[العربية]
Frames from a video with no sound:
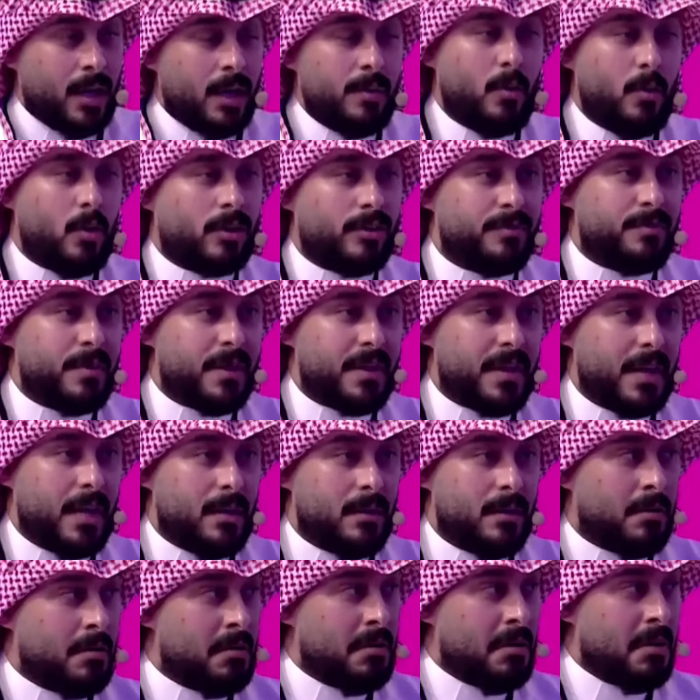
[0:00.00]
الموقف مثلا
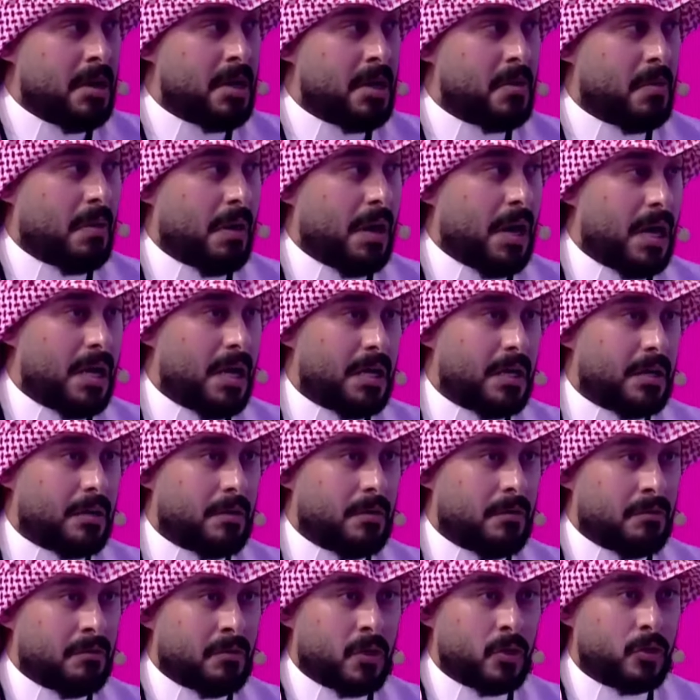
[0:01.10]
اني والله
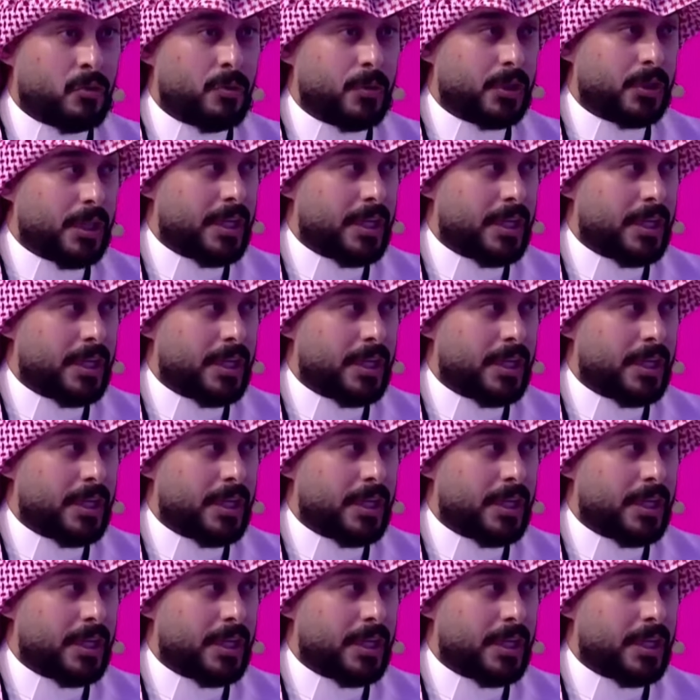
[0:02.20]
كنت